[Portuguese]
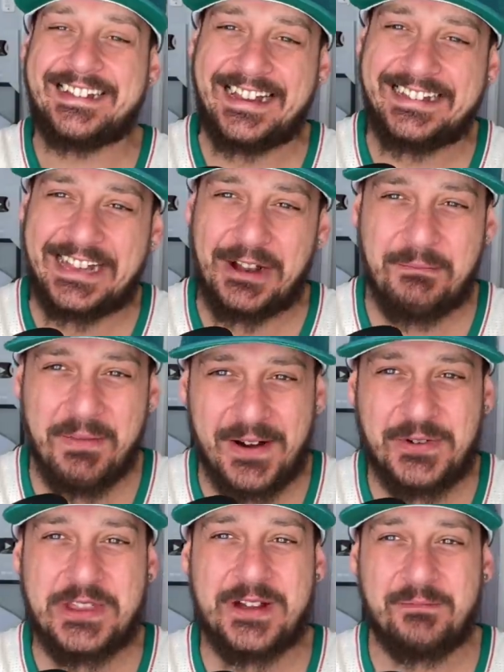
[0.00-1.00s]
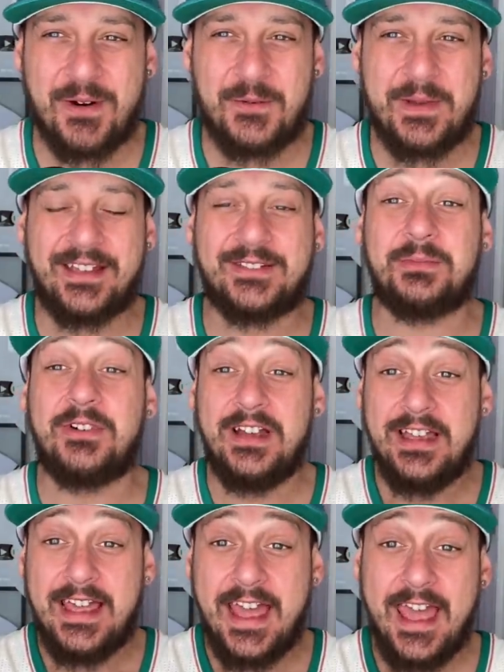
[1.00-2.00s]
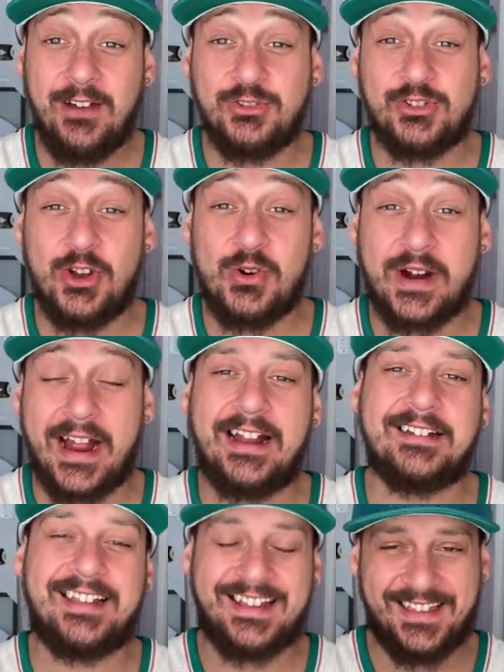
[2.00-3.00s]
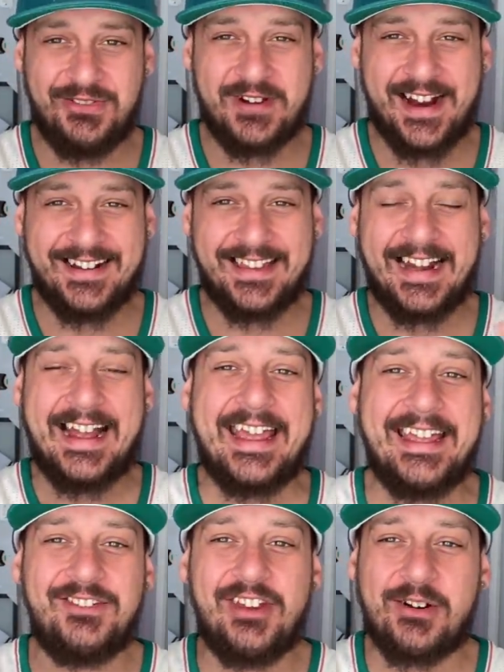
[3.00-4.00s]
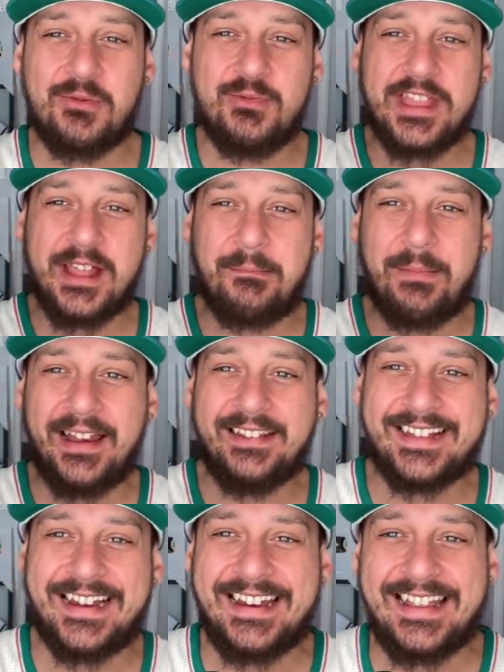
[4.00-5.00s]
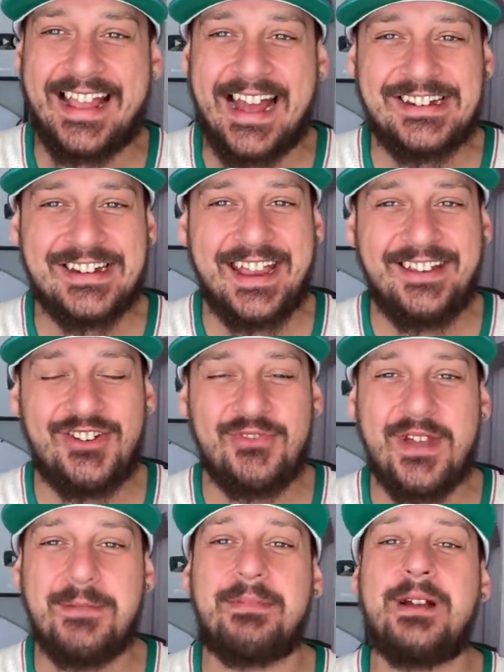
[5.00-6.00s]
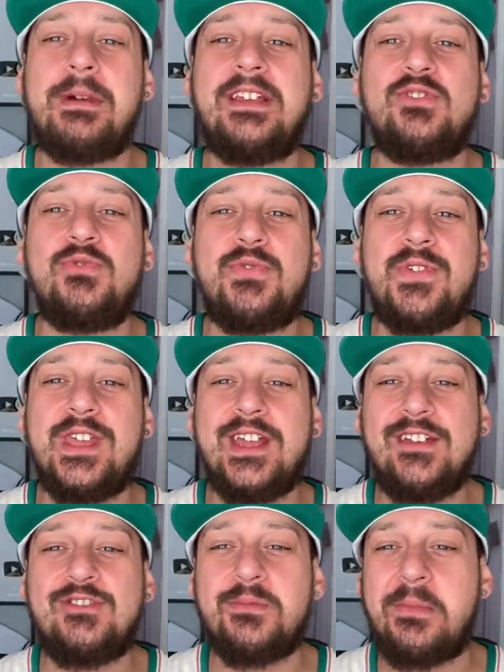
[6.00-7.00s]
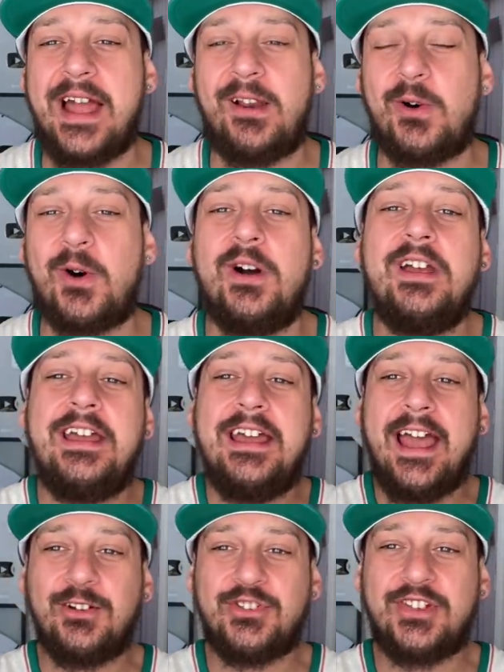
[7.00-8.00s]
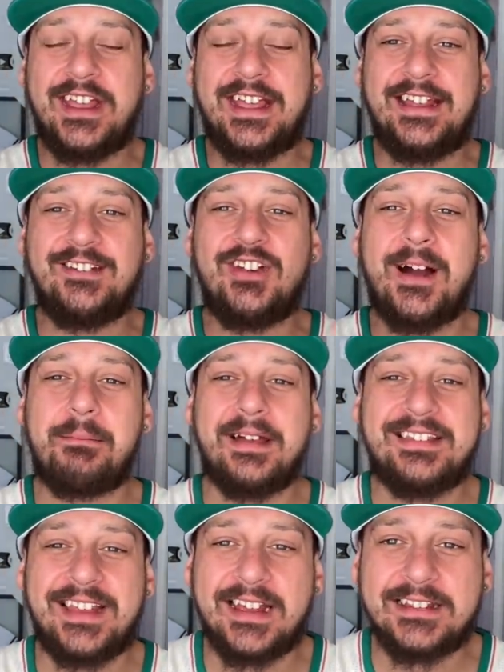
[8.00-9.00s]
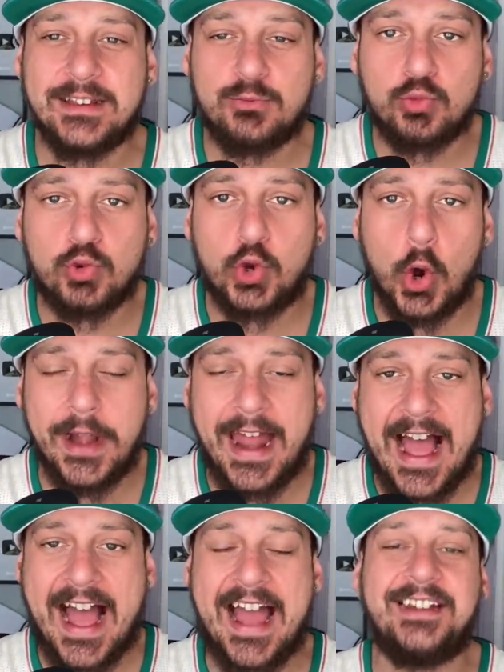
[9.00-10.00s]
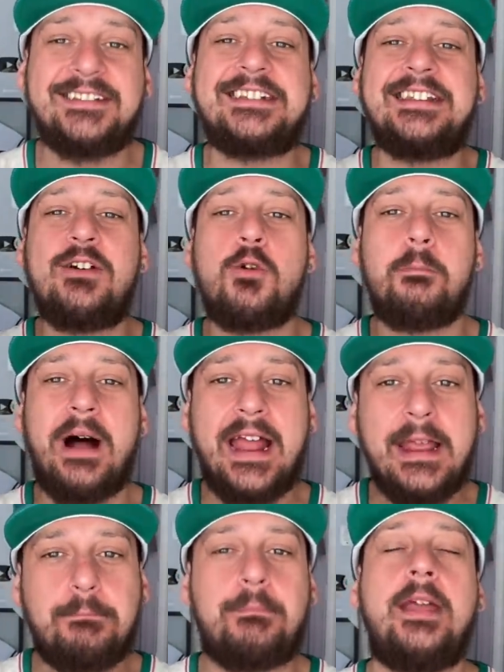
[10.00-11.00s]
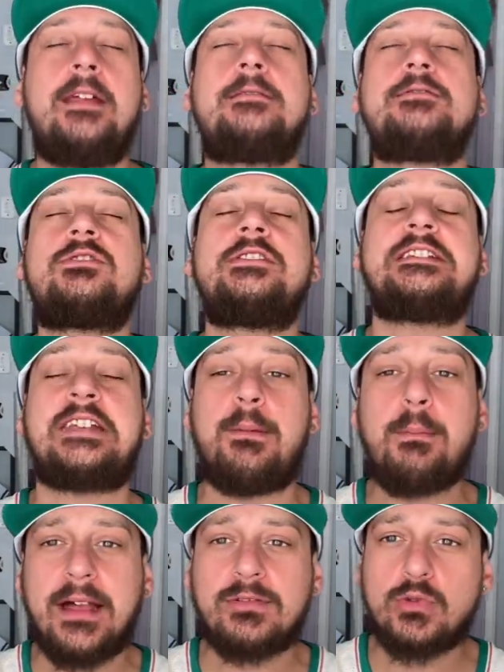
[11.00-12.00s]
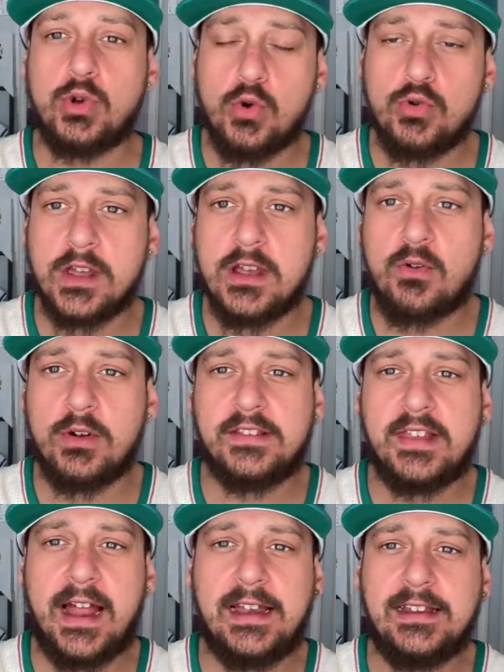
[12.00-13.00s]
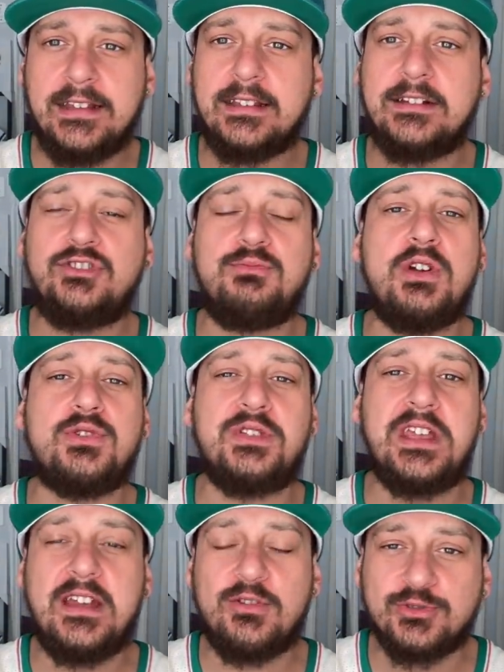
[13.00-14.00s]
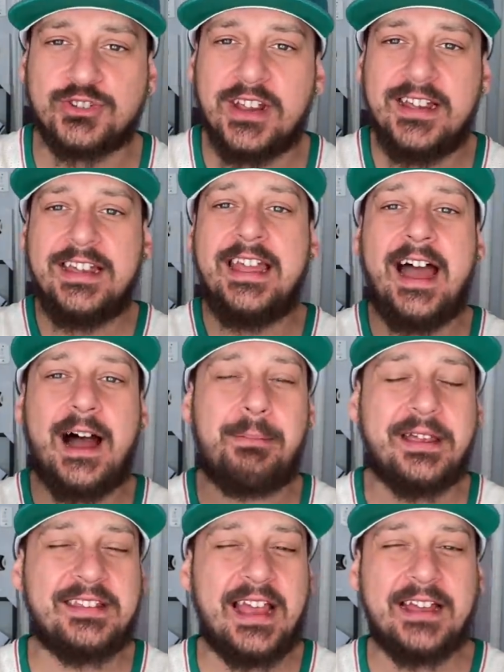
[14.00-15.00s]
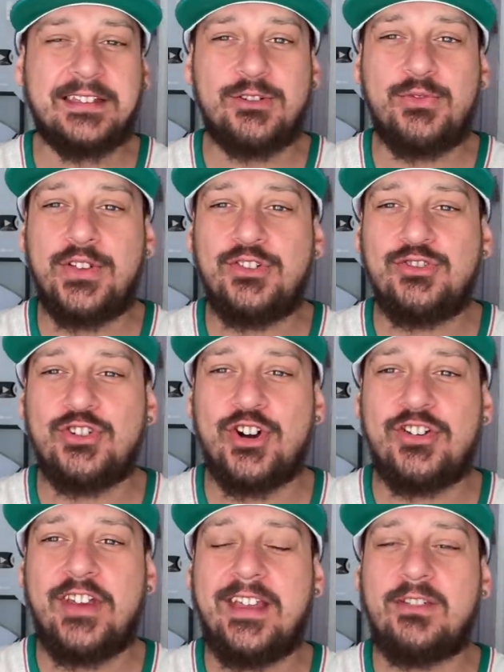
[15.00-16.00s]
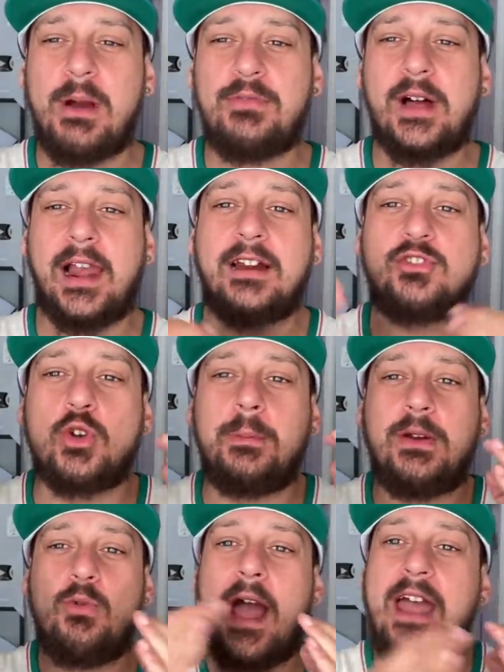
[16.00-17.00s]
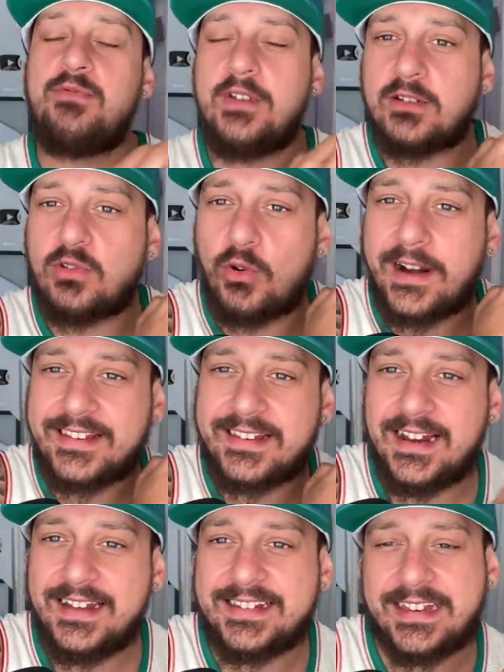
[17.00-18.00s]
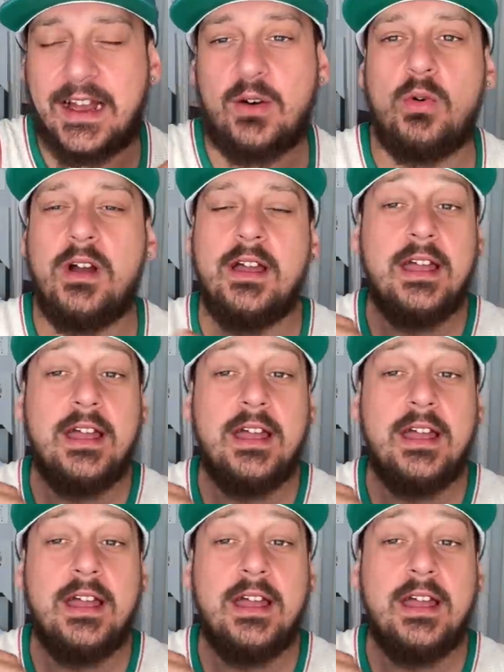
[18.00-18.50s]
Vocês estão bom? Tão bom mesmo? Eu sou o Carta aqui do Carta na Rede, é com muita palestrinidade que a gente vem para mais um vídeo, Belo. É o seguinte, rapaziada, tô na área, se derrubar é pênalti. Sabadou, que coisa linda de meu Deus. Rapaziada, no vídeo de hoje a gente vai falar sobre o Everton na seleção.